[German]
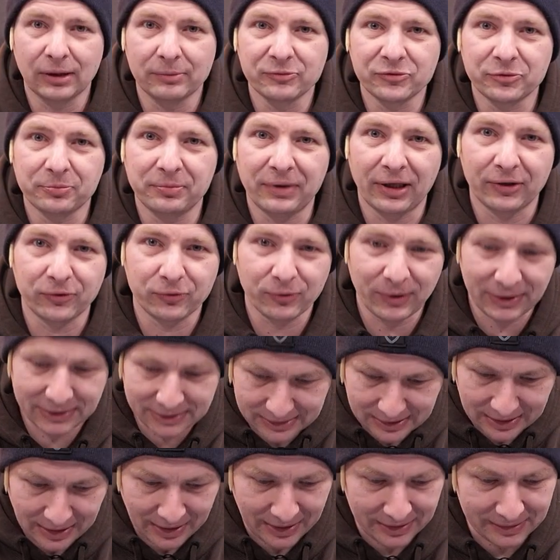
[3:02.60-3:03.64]
Games Blood Red
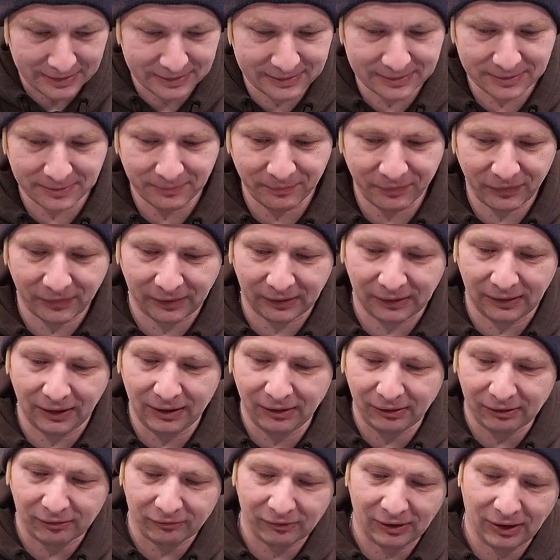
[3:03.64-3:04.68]
Skies.
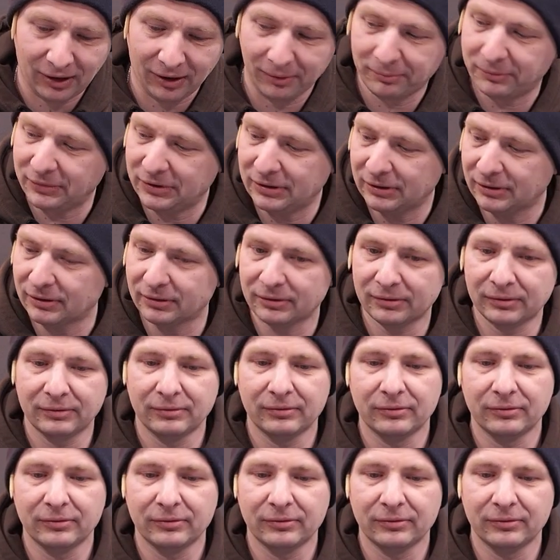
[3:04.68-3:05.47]
Denn wir haben hier